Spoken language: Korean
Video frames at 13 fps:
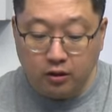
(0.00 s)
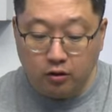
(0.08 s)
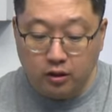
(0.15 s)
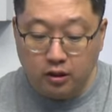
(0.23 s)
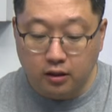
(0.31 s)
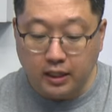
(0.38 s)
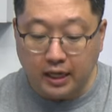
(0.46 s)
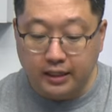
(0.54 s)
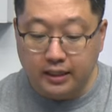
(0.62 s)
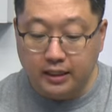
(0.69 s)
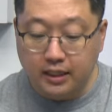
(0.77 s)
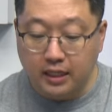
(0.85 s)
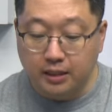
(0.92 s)
셔틀
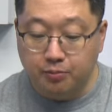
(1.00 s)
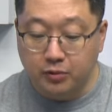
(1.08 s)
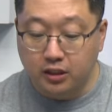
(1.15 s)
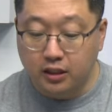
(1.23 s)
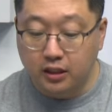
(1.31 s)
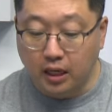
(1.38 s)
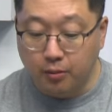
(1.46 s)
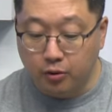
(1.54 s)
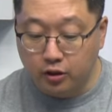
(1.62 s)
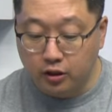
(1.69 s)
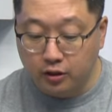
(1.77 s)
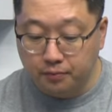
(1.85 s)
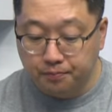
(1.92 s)
가치가 입증이
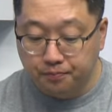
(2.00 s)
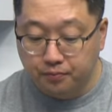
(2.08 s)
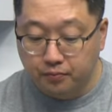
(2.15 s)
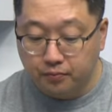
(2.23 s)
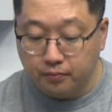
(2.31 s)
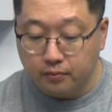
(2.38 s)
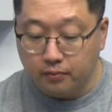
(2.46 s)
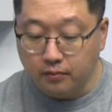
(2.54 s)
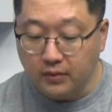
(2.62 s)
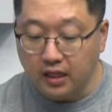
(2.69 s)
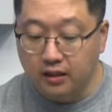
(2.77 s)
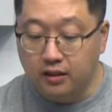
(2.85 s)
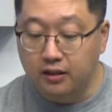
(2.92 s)
되면은
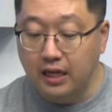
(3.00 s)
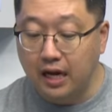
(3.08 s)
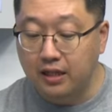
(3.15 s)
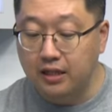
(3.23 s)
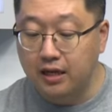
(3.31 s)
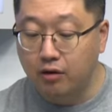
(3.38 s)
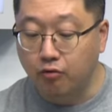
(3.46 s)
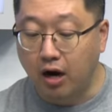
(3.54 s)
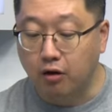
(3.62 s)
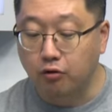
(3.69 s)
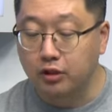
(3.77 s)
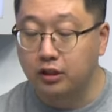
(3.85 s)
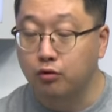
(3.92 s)
드날리의
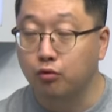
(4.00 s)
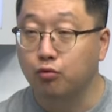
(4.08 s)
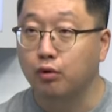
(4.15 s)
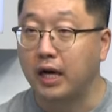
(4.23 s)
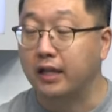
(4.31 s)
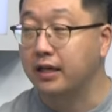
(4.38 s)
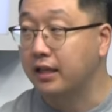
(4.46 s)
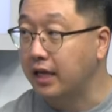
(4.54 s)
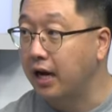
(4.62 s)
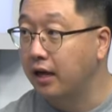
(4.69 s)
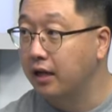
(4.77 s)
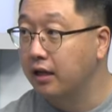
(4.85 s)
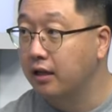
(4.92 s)
과거 시총도
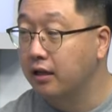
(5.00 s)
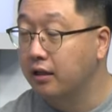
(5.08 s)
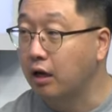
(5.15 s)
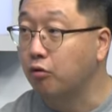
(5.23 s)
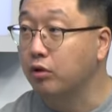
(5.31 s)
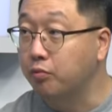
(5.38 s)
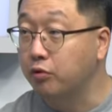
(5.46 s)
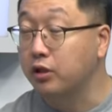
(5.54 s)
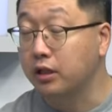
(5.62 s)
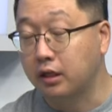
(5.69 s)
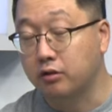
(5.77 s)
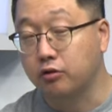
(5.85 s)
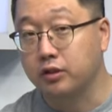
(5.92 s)
가능하다라고 음. 리포트에
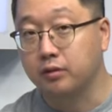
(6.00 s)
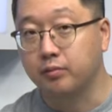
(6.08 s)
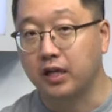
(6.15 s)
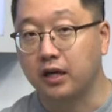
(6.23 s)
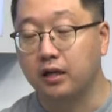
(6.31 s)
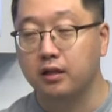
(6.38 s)
딱 써 있습니다.